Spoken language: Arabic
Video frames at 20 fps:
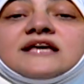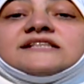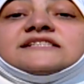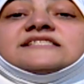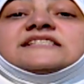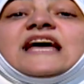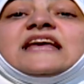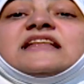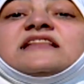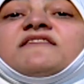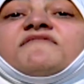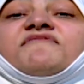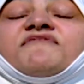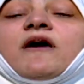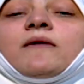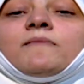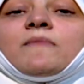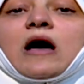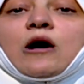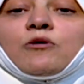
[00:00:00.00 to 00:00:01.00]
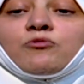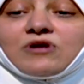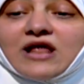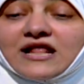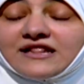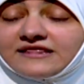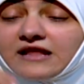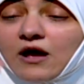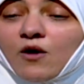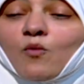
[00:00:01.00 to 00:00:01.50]
ازاي نفهم
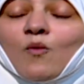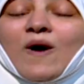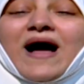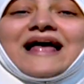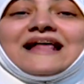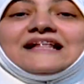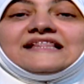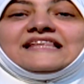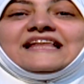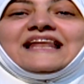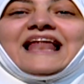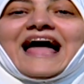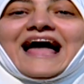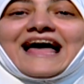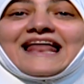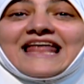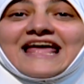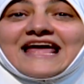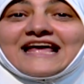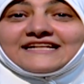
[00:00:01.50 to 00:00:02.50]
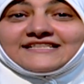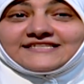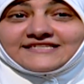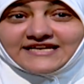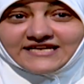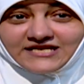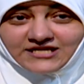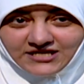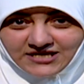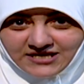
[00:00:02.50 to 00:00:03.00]
اولادنا وقت
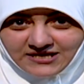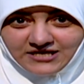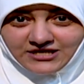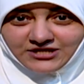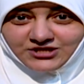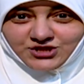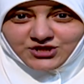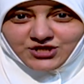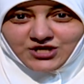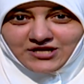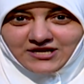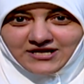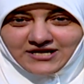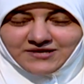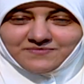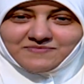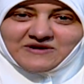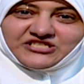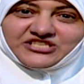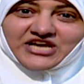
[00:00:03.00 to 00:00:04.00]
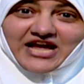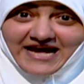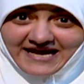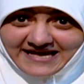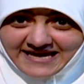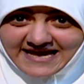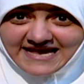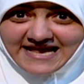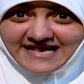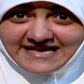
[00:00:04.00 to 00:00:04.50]
الحالات
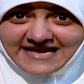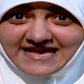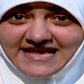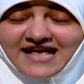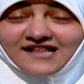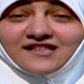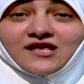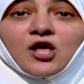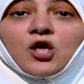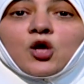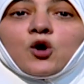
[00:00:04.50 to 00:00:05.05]
المشاعريه ديت